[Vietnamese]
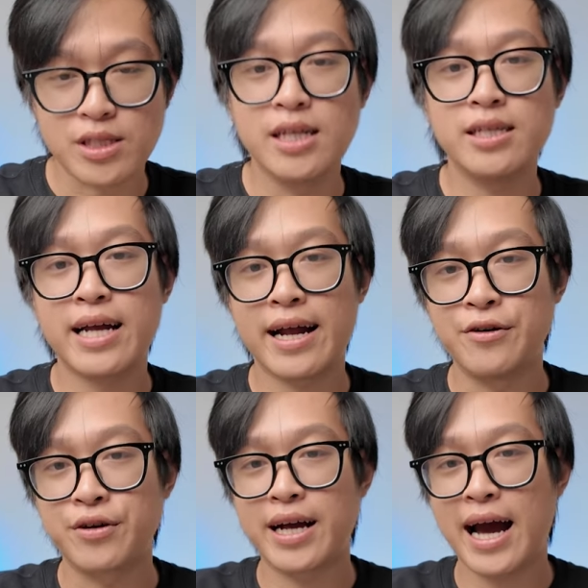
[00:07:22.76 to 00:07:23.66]
sinh ra
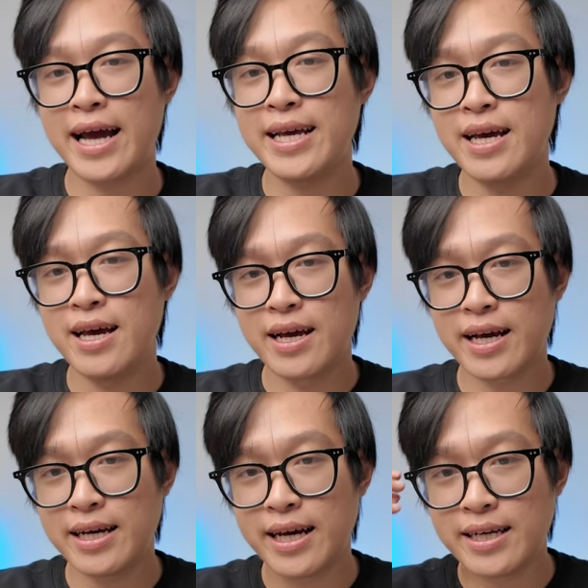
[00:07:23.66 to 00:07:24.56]
được cái
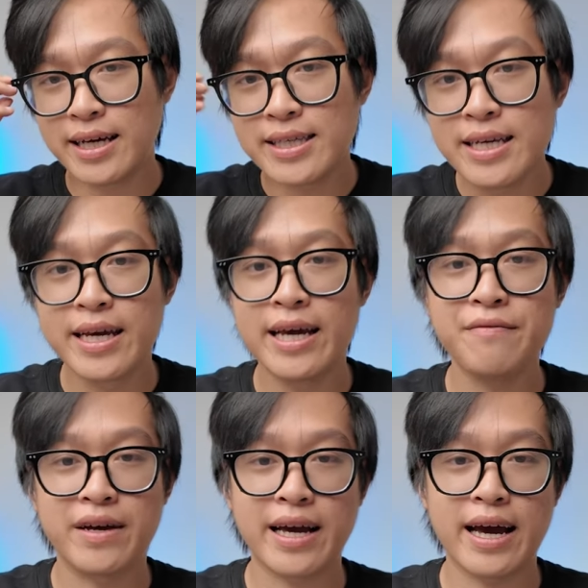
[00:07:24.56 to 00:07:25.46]
chi
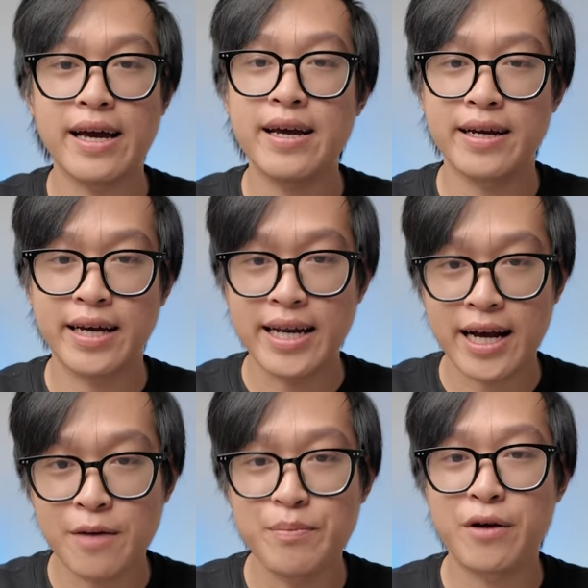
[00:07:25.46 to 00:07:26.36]
kiến về cái kỹ
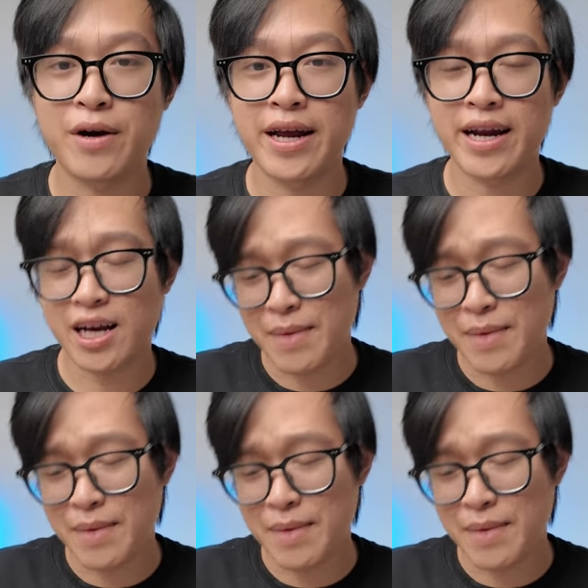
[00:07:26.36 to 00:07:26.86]
năng copy coding này.